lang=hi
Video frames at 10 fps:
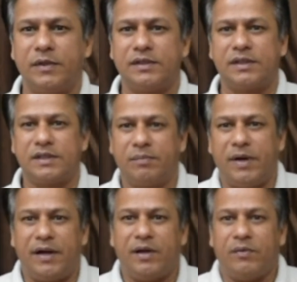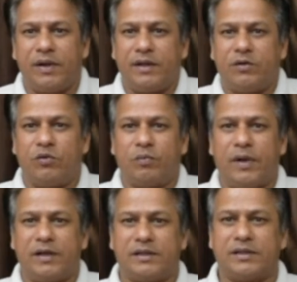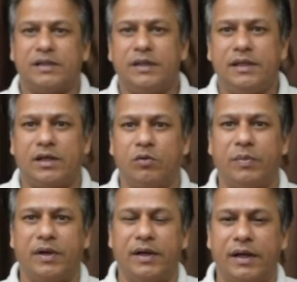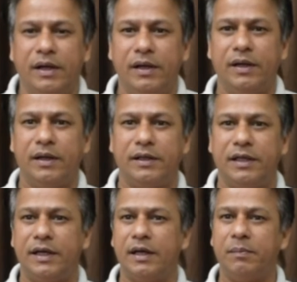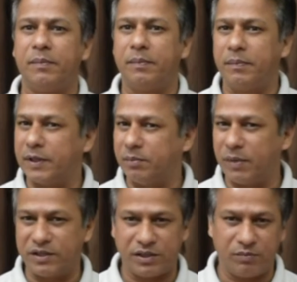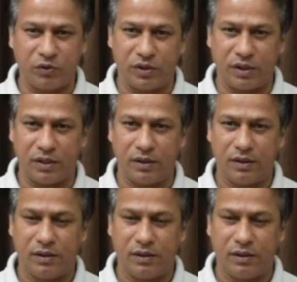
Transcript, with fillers: इस तरह से हम बैठे हुए हैं ये दोनों पैर इस से एक के ऊपर एक हैं ये है पद्मासन मुद्रा